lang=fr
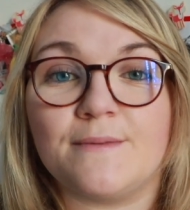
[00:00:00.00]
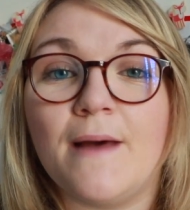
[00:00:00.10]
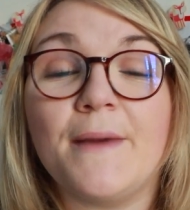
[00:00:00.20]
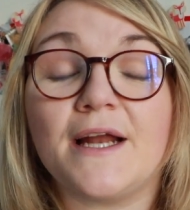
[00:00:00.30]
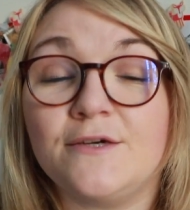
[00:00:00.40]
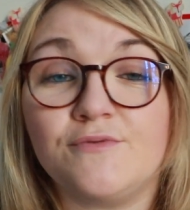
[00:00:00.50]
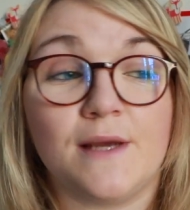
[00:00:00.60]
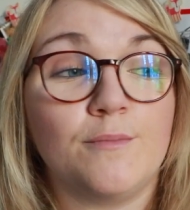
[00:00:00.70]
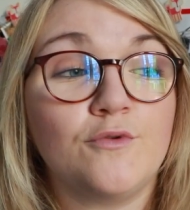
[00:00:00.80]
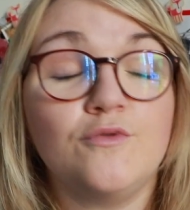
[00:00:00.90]
Ma mère
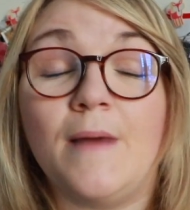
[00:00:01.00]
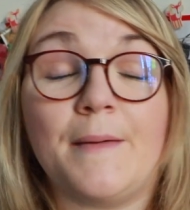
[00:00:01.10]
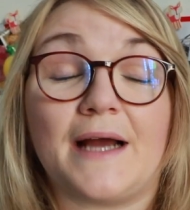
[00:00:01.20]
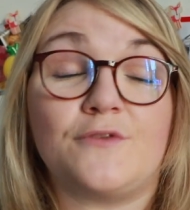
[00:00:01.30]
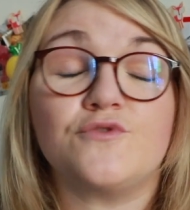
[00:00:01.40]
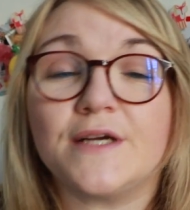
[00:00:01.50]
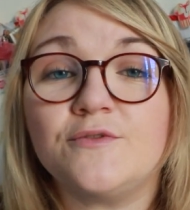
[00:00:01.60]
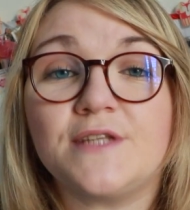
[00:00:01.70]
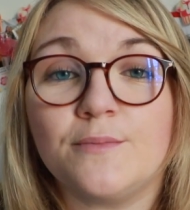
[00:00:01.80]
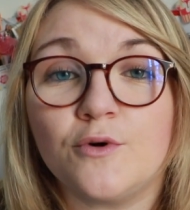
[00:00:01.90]
l'écoutait beaucoup, ma mère a toujours
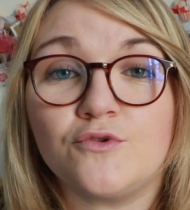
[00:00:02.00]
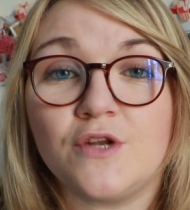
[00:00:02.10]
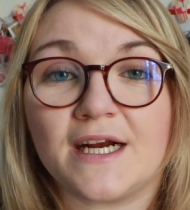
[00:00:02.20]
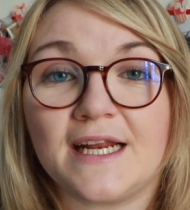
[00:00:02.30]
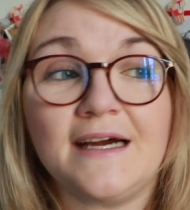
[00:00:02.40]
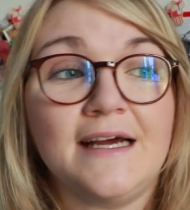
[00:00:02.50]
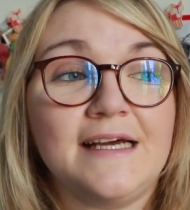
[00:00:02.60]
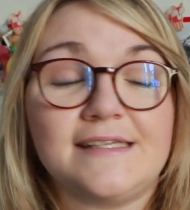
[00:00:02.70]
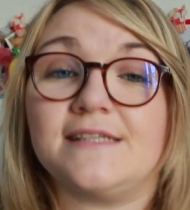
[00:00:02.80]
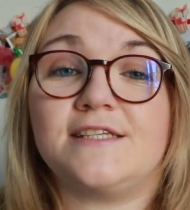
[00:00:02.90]
écouté beaucoup Julien Clerc.
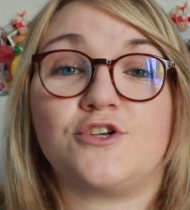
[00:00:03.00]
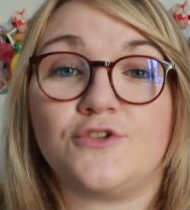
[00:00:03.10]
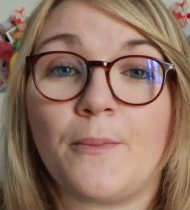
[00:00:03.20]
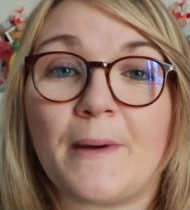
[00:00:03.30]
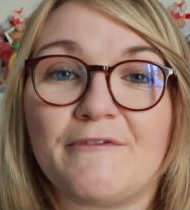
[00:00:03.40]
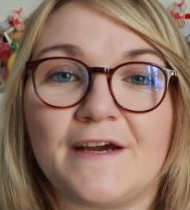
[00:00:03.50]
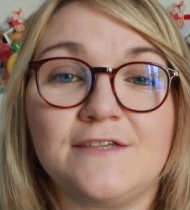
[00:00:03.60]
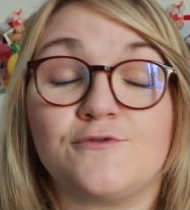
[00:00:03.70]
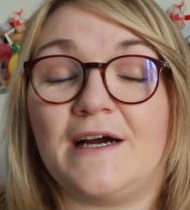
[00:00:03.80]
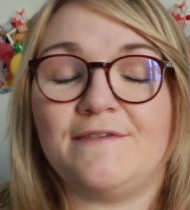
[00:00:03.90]
C'est un de ses chanteurs préférés,
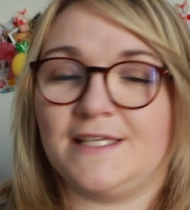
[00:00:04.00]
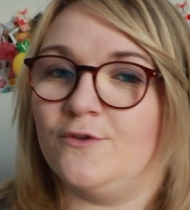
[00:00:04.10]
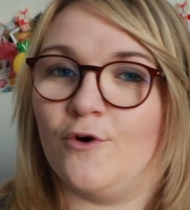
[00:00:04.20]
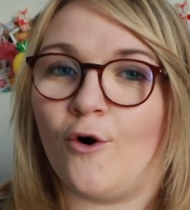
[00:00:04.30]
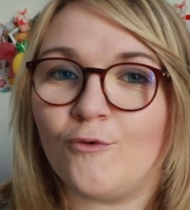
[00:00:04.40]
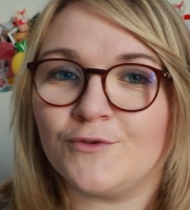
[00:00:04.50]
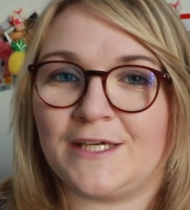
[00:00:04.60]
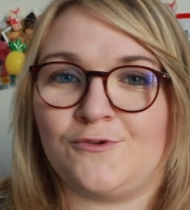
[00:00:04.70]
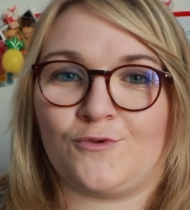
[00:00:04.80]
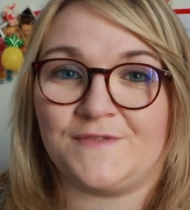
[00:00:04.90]
son rêve c'est de le
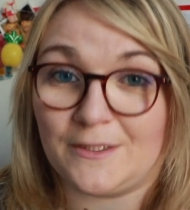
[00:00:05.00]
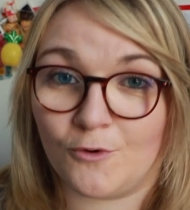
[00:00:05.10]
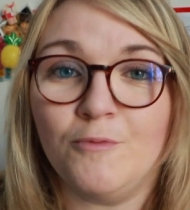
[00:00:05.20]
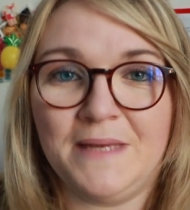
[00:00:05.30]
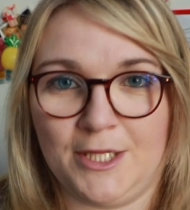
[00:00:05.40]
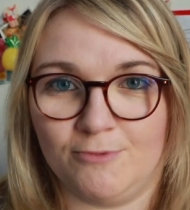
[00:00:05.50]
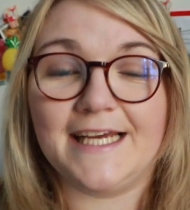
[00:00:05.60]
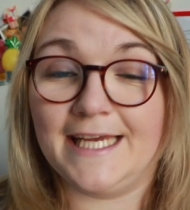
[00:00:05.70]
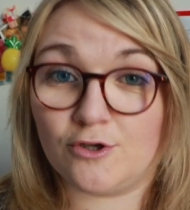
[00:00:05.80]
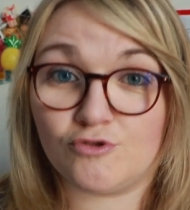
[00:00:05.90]
rencontrer, je trouve ça trop mignon.
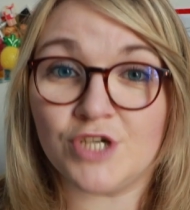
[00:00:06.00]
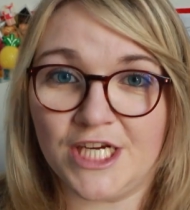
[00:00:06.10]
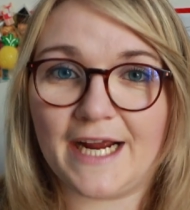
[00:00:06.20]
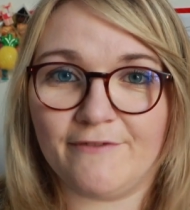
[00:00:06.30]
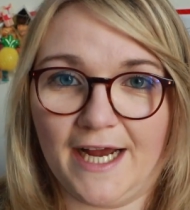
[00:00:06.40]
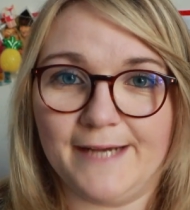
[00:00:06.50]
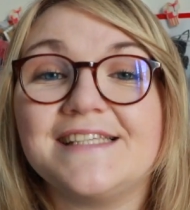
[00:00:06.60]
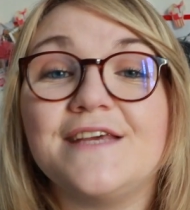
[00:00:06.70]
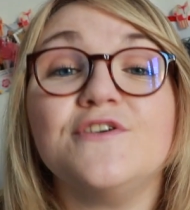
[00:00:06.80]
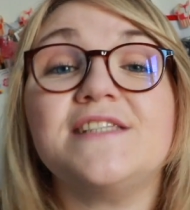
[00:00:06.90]
Et un jour j'y arriverai.
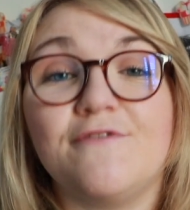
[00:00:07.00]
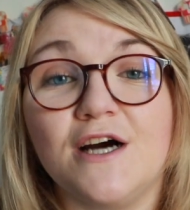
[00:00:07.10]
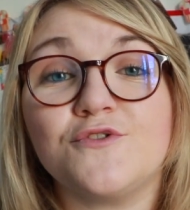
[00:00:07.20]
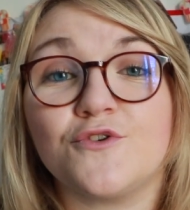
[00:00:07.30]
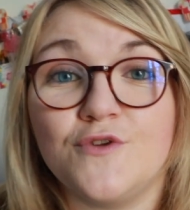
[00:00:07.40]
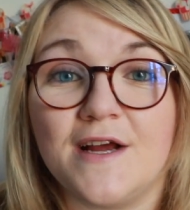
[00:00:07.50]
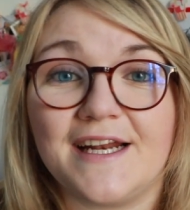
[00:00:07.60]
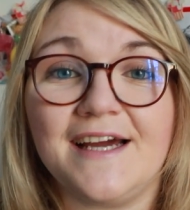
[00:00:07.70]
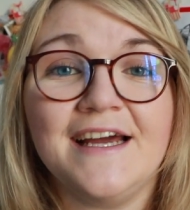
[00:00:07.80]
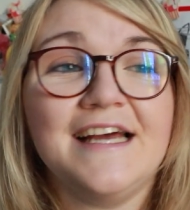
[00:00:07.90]
Ce qu'il faut savoir sur Julien
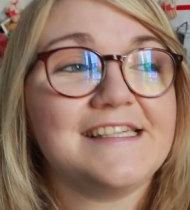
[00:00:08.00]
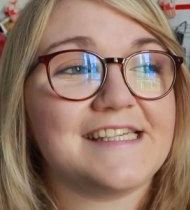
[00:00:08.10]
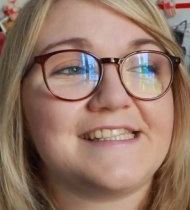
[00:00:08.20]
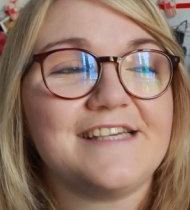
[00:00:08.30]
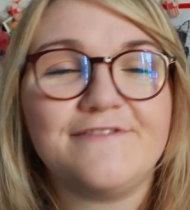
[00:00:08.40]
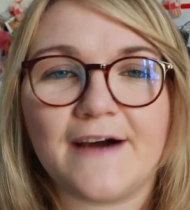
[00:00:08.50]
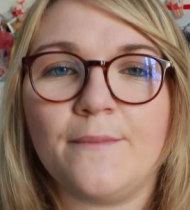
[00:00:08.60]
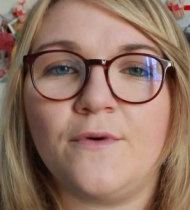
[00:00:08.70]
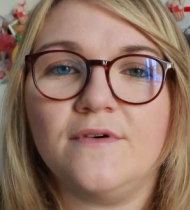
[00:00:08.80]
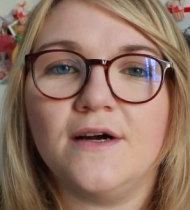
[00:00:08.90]
Clerc, c'est que c'est
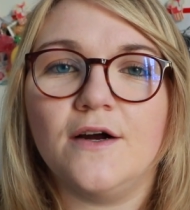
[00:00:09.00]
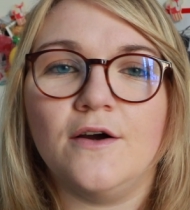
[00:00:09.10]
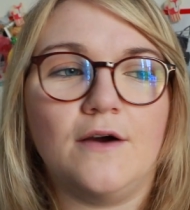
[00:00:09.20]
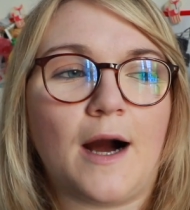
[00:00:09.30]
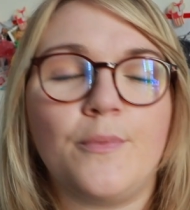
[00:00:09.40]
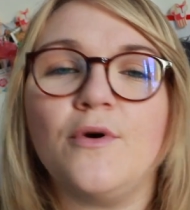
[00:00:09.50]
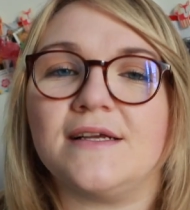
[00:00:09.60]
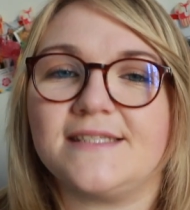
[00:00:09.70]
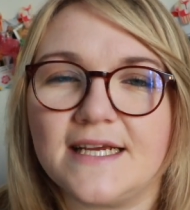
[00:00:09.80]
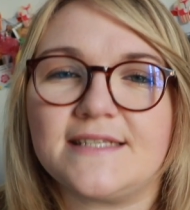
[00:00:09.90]
vraiment euh, un peu un
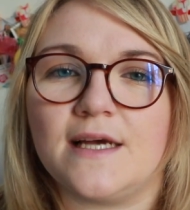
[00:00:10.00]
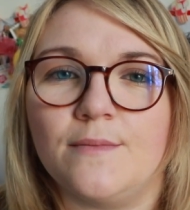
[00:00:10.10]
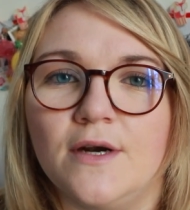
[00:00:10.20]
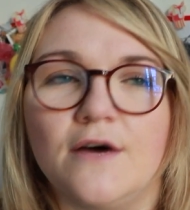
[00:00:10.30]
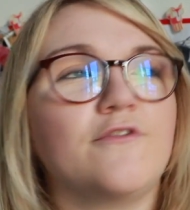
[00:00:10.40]
sexe symbole. Hein.